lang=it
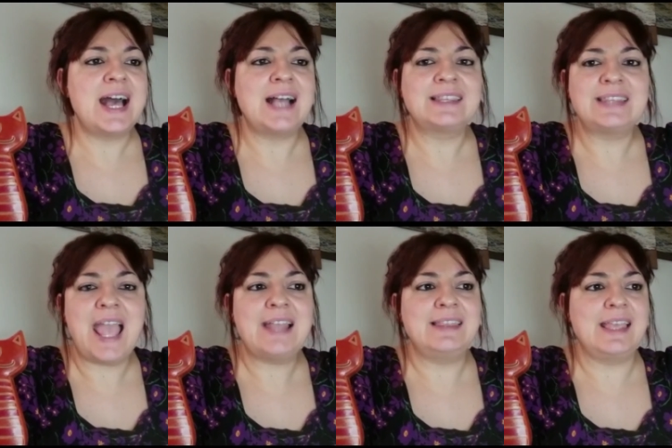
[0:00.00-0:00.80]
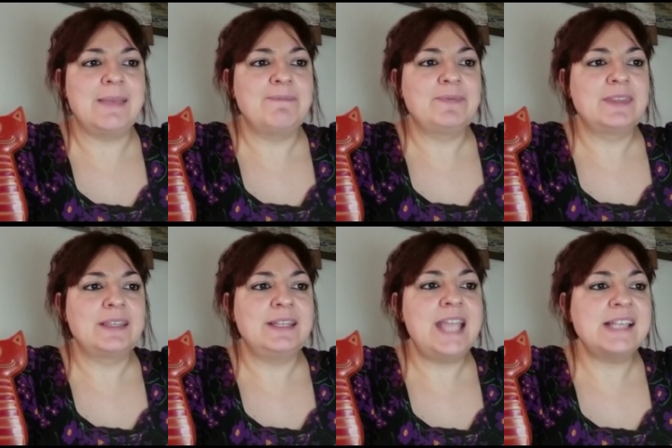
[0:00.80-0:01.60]
attende
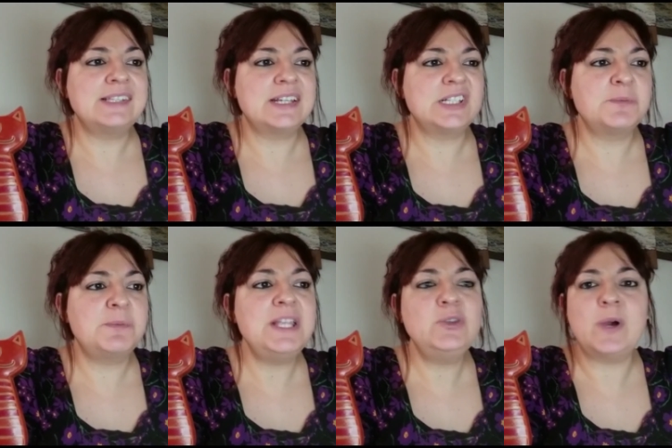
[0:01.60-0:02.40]
di essere spinto a